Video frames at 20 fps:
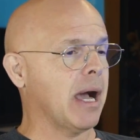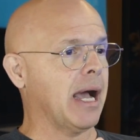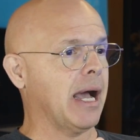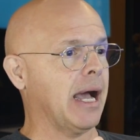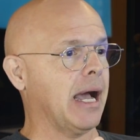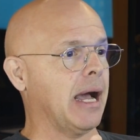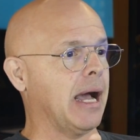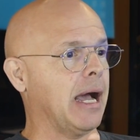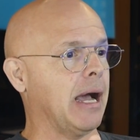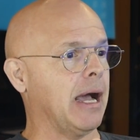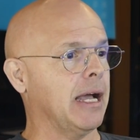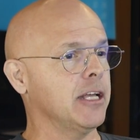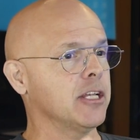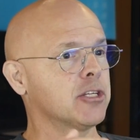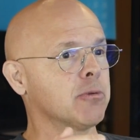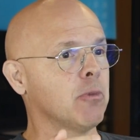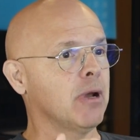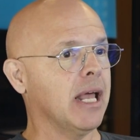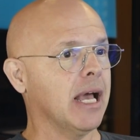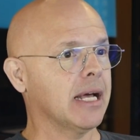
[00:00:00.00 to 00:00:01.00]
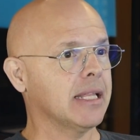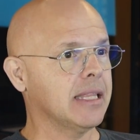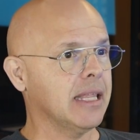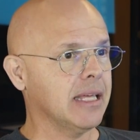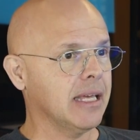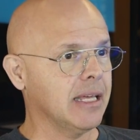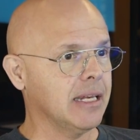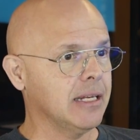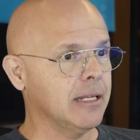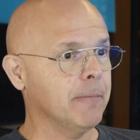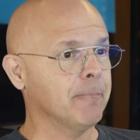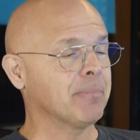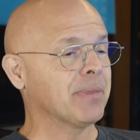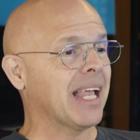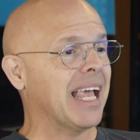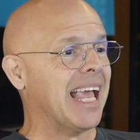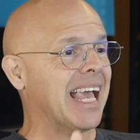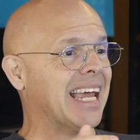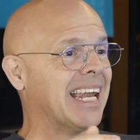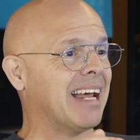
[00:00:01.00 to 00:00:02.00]
A, a ex-mulher dele
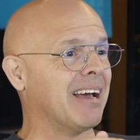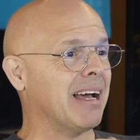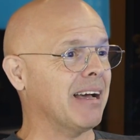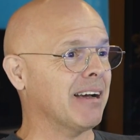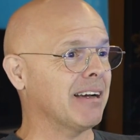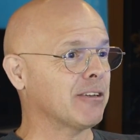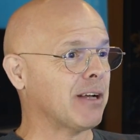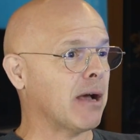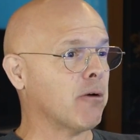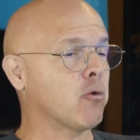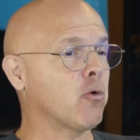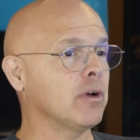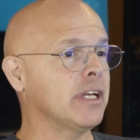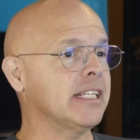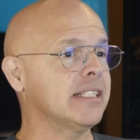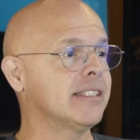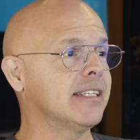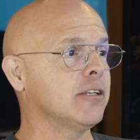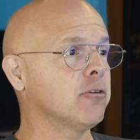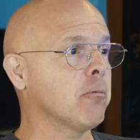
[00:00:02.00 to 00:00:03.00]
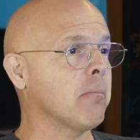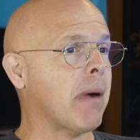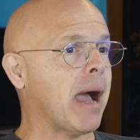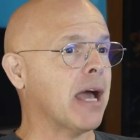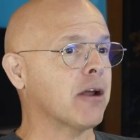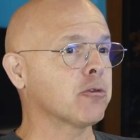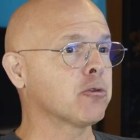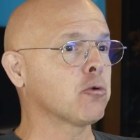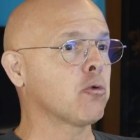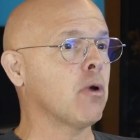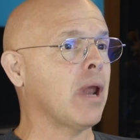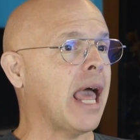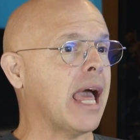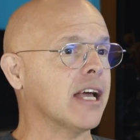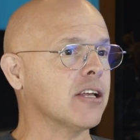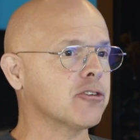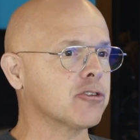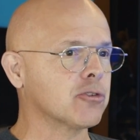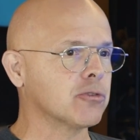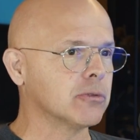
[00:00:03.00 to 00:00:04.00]
era a, conhecia o Mário do
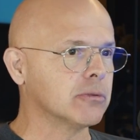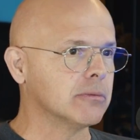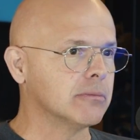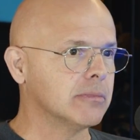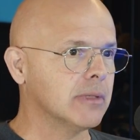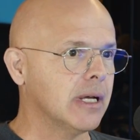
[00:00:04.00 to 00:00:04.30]
colégio.